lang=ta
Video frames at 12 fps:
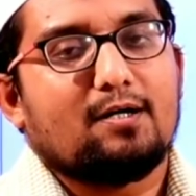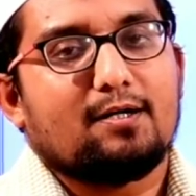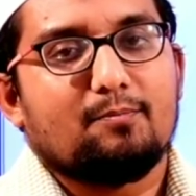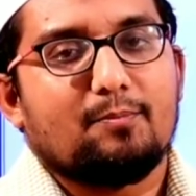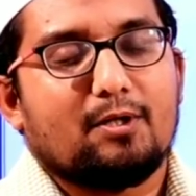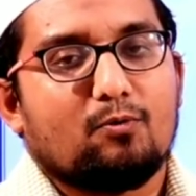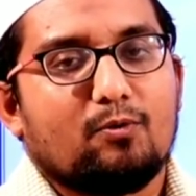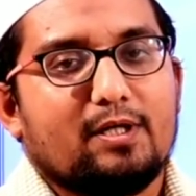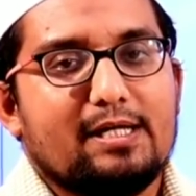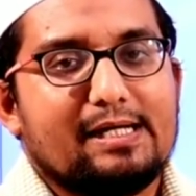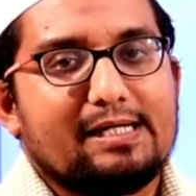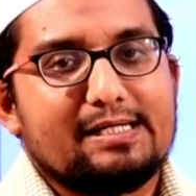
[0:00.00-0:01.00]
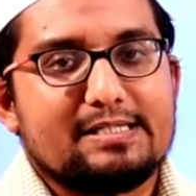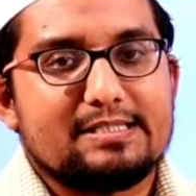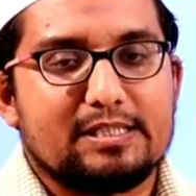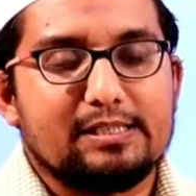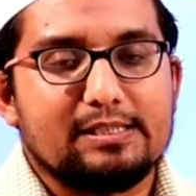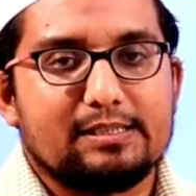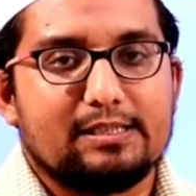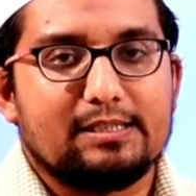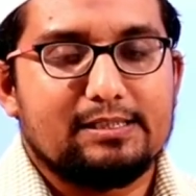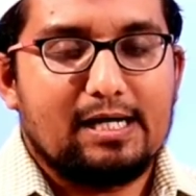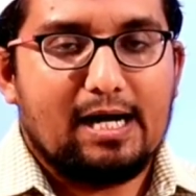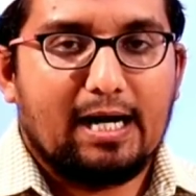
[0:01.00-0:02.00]
கருதப்படக்கூடிய
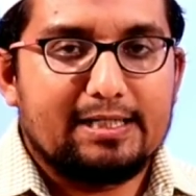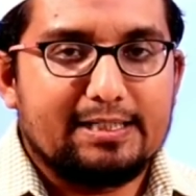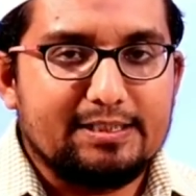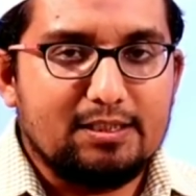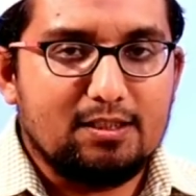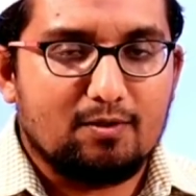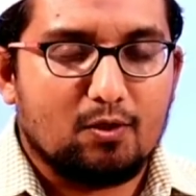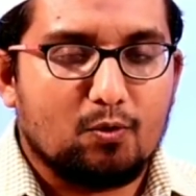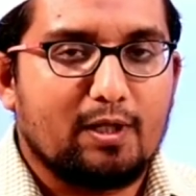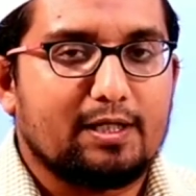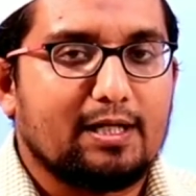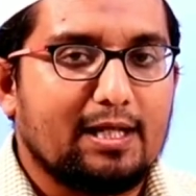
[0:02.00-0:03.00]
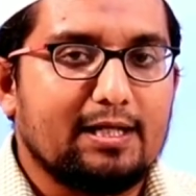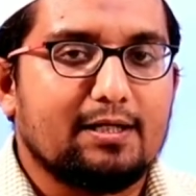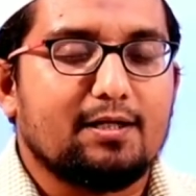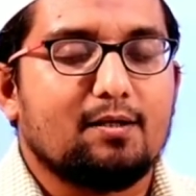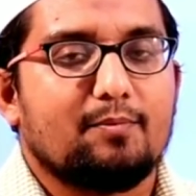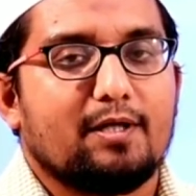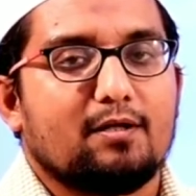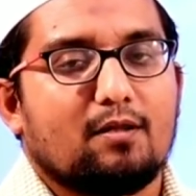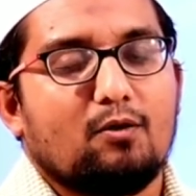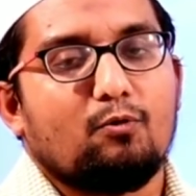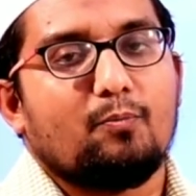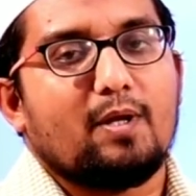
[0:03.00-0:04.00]
சிங்கங்கள் அழிந்து வரக்கூடிய நிலையில் இருக்குது
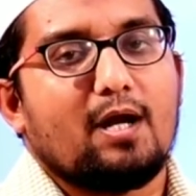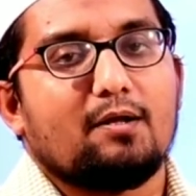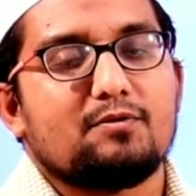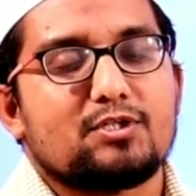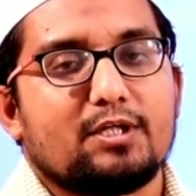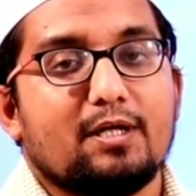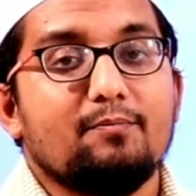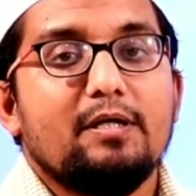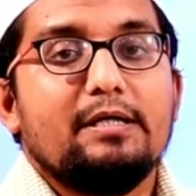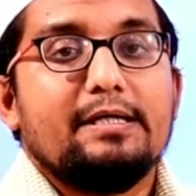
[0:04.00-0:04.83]
அப்படிங்கிறது தான் உண்மையான விஷயம்